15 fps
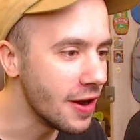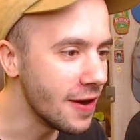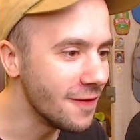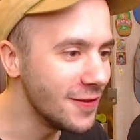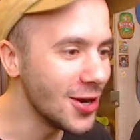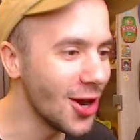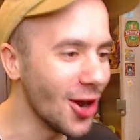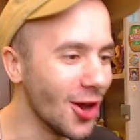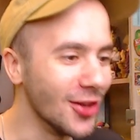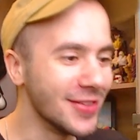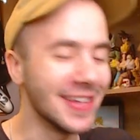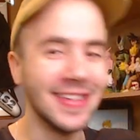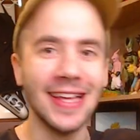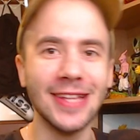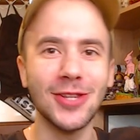
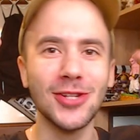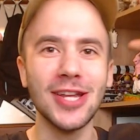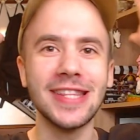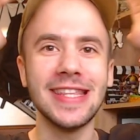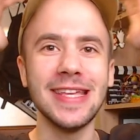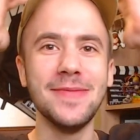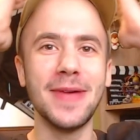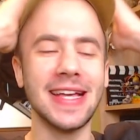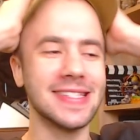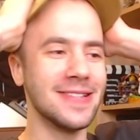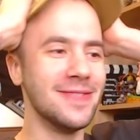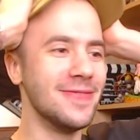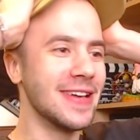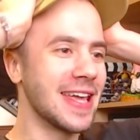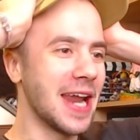Wygląda na to, że tym
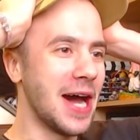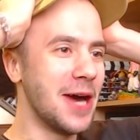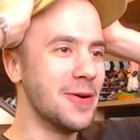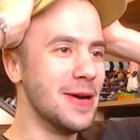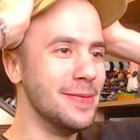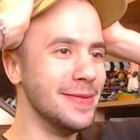razem wygrałem.